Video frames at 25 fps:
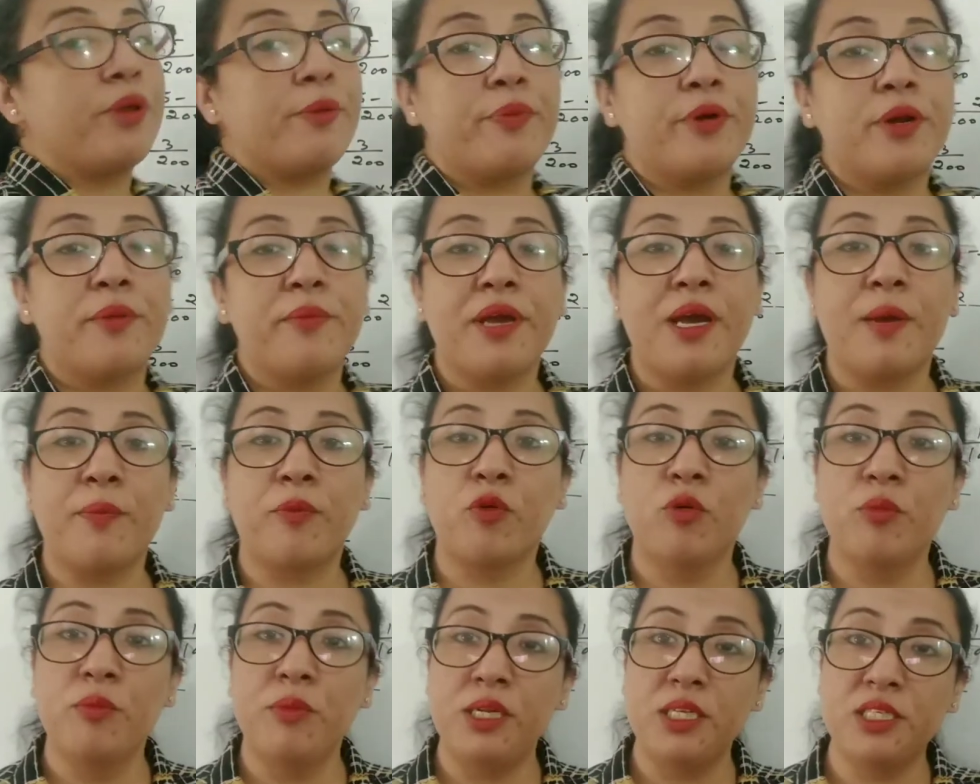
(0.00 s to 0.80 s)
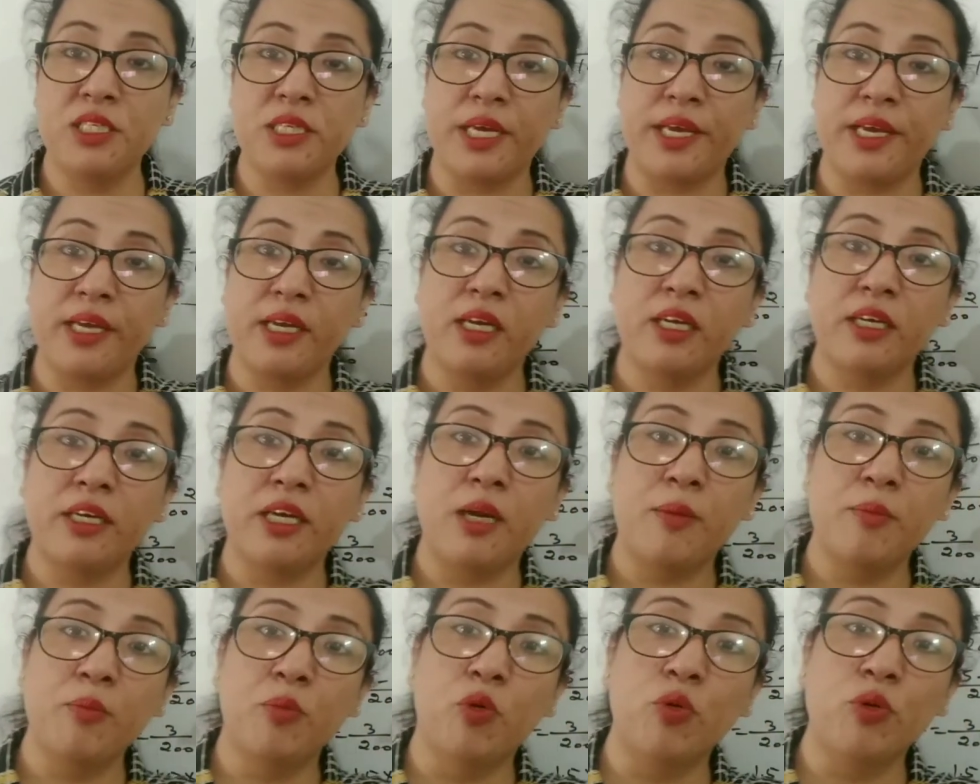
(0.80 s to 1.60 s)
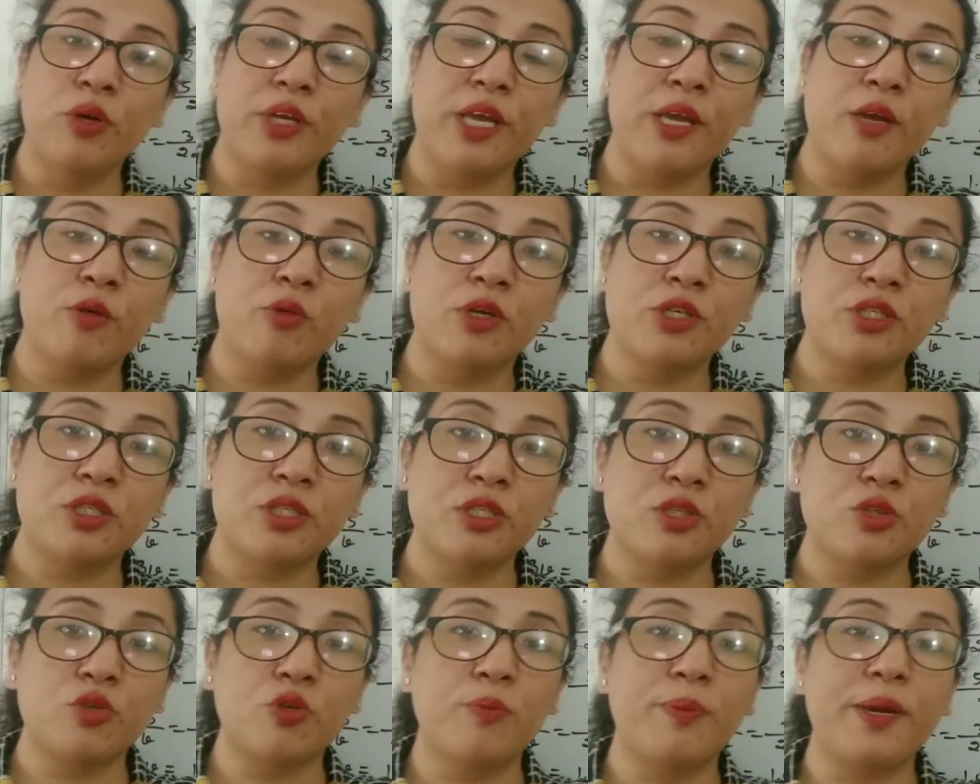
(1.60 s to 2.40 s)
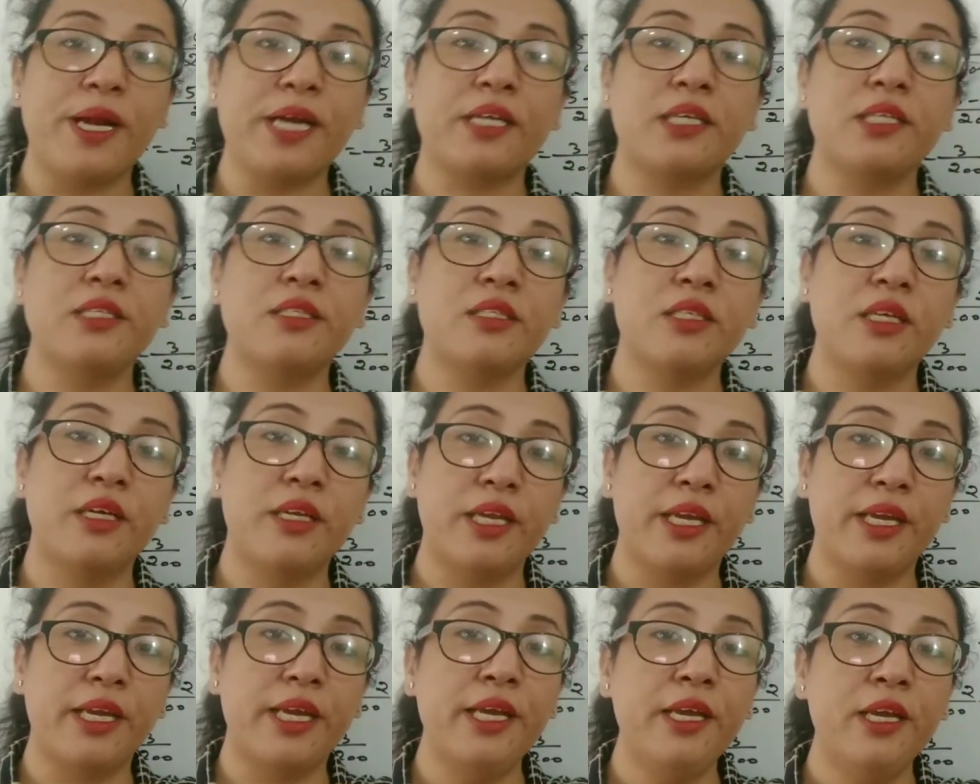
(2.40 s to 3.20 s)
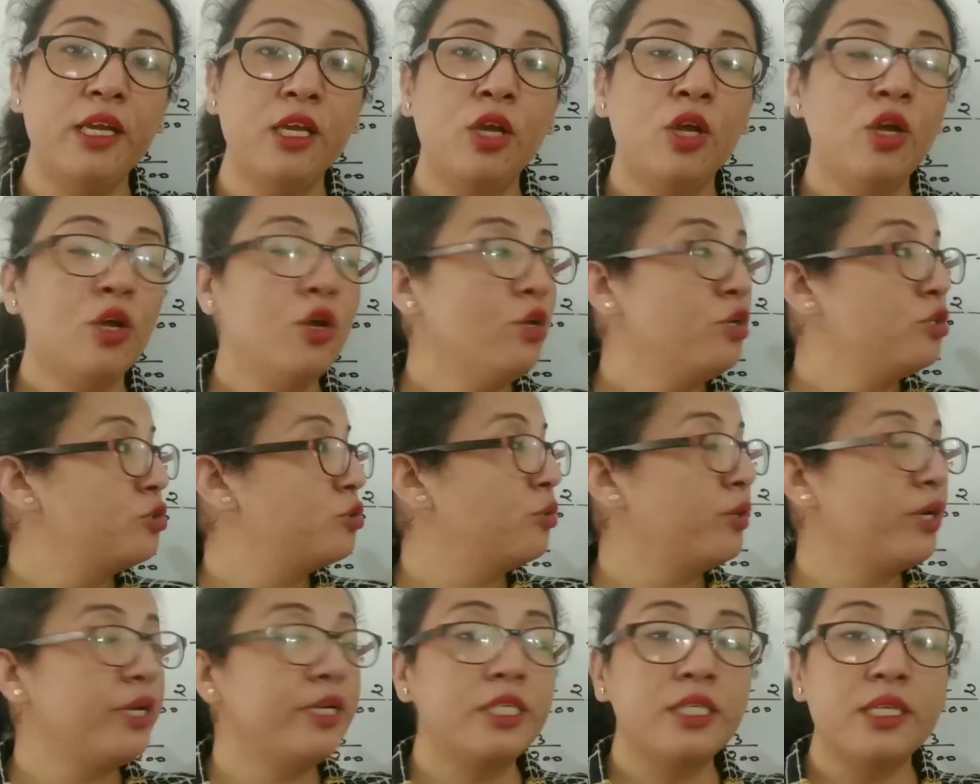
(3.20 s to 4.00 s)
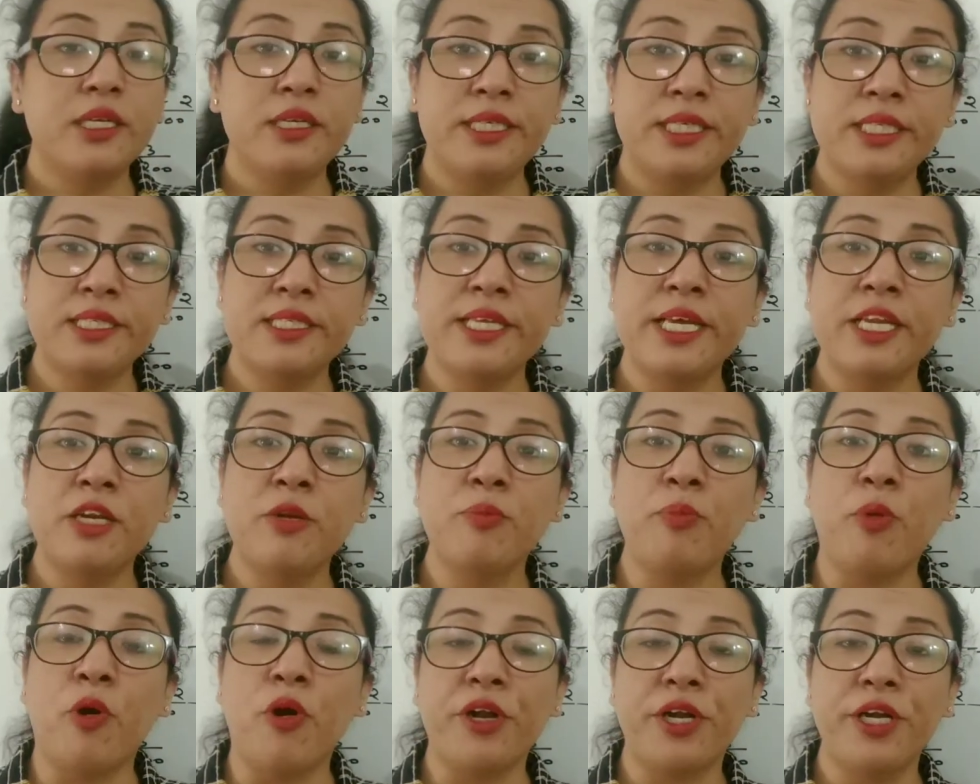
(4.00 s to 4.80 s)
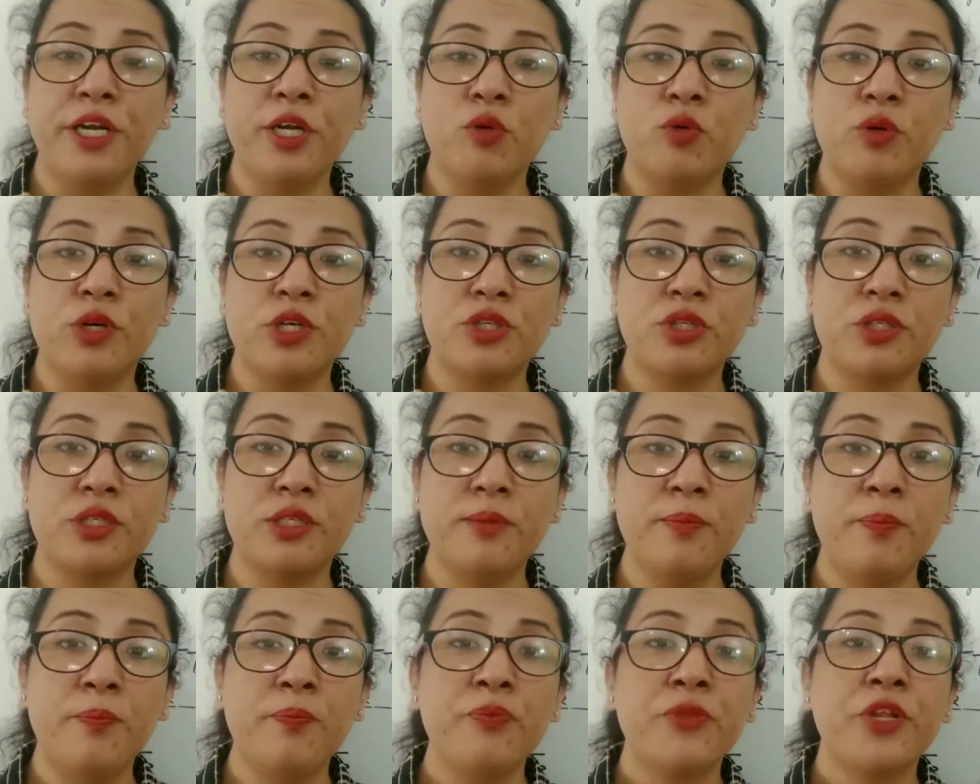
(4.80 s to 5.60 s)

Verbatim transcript: पेपर में आपको मिल जाएगा अगर हम बोर्ड के क्वेश्चन को प्रैक्टिस करेंगे सो इट इट इज़ एन इम्पॉर्टेंट क्वेश्चन